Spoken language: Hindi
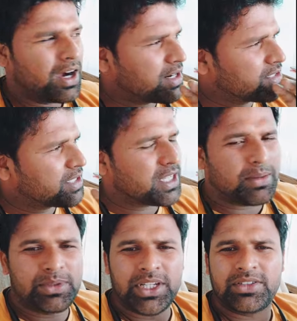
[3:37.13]
हर जगह
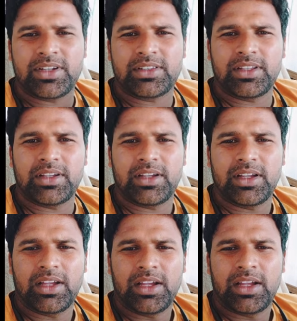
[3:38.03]
आप देख सकते हैं
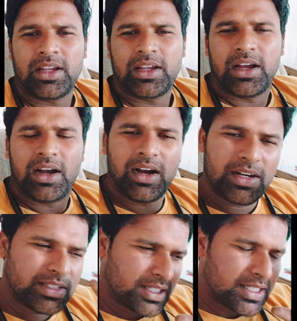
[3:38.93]

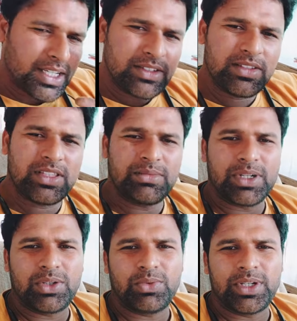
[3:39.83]
हर जगह यही स्थिति
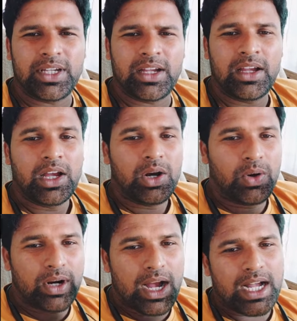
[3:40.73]
बनी हुई है
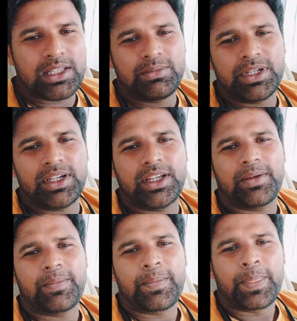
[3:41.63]
और आज भी
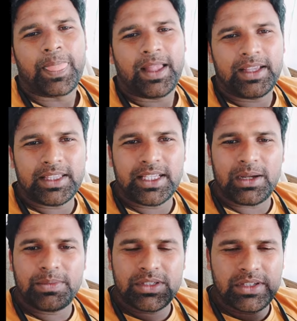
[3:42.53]
यदि
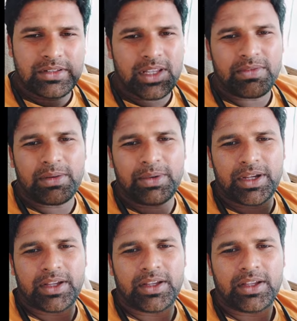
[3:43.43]
आप किसी सेवा में
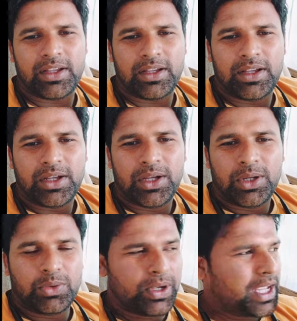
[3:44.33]
हैं
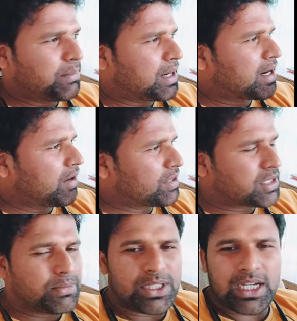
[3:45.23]
तो एक बार
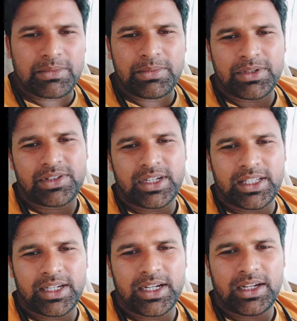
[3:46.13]
अवश्य विचार विमर्श
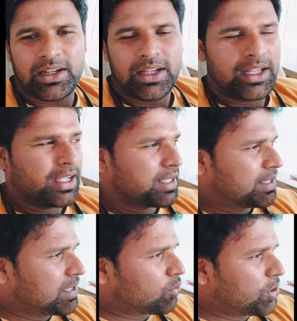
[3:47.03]
करिएगा
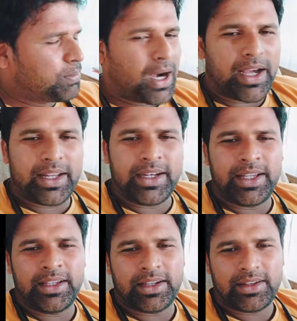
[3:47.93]
ये कोई बाहरी
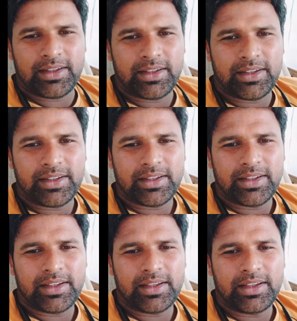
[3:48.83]
नहीं है
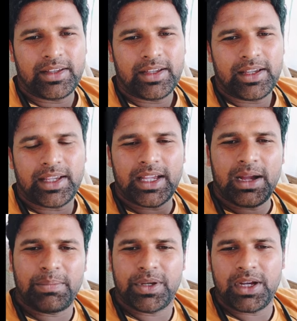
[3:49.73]
ये
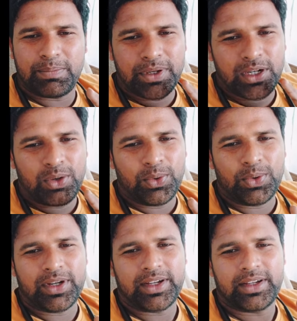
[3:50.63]
आपके अपने
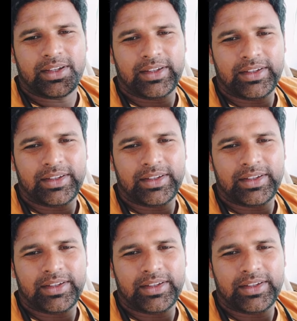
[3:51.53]
लोग हैं